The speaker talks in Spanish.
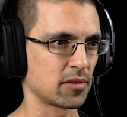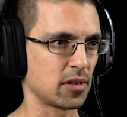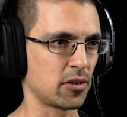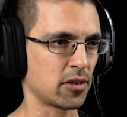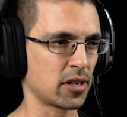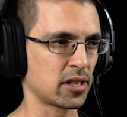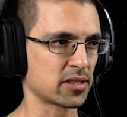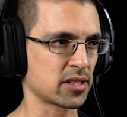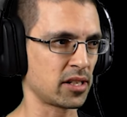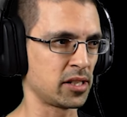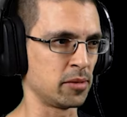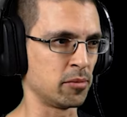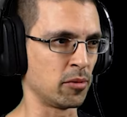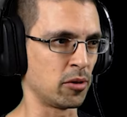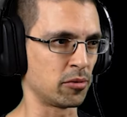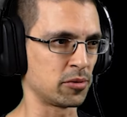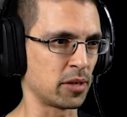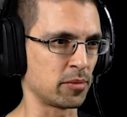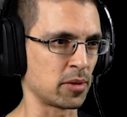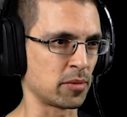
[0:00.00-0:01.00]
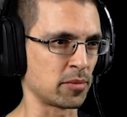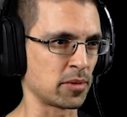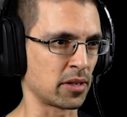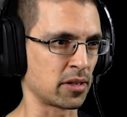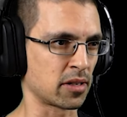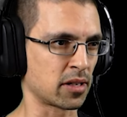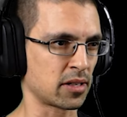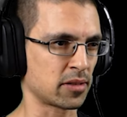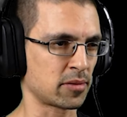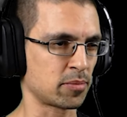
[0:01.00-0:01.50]
Ahora salimos. Bien, bien,
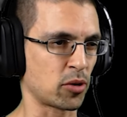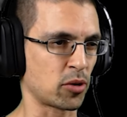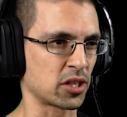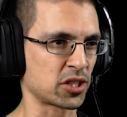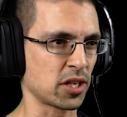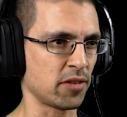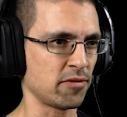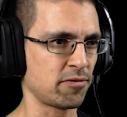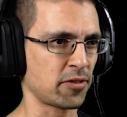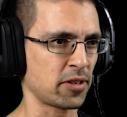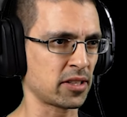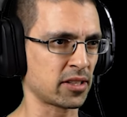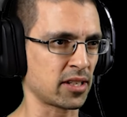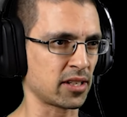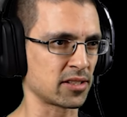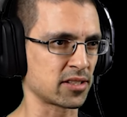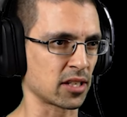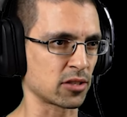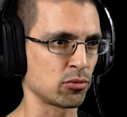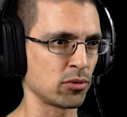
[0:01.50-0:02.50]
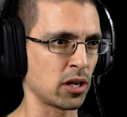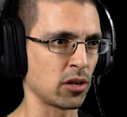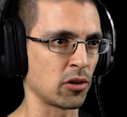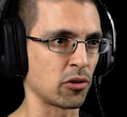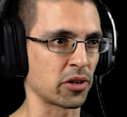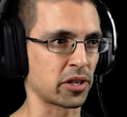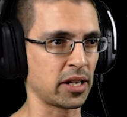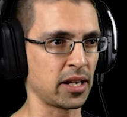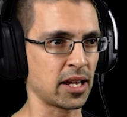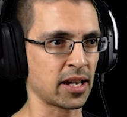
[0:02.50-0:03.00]
bien. por allá enfrente está el Satsuna. Lo
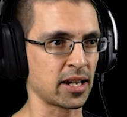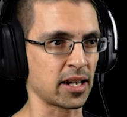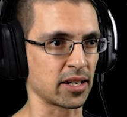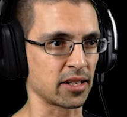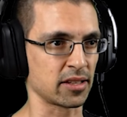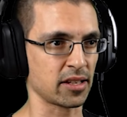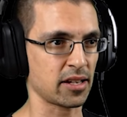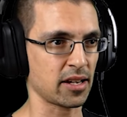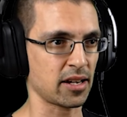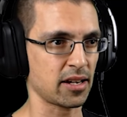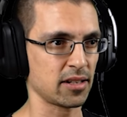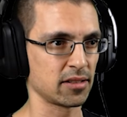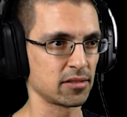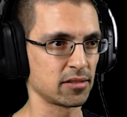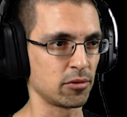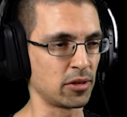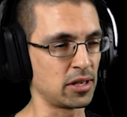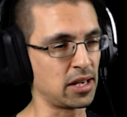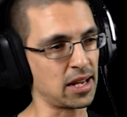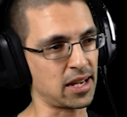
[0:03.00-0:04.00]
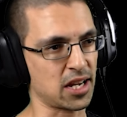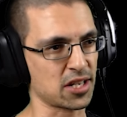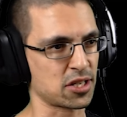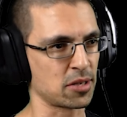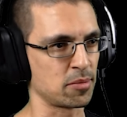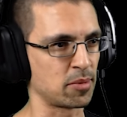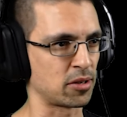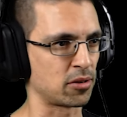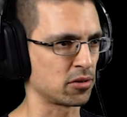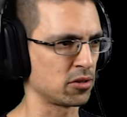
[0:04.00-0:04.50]
dejé en la carretera. O en la
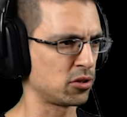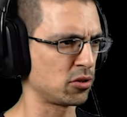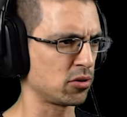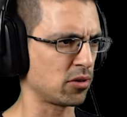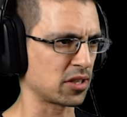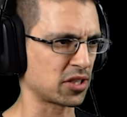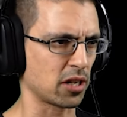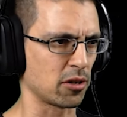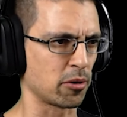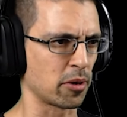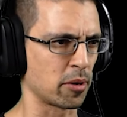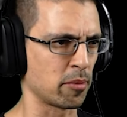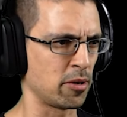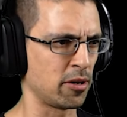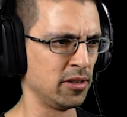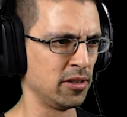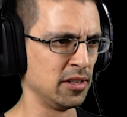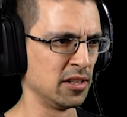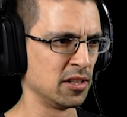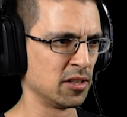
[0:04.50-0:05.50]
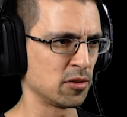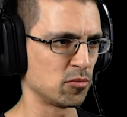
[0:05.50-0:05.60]
calle, mejor dicho. Allá lo vemos.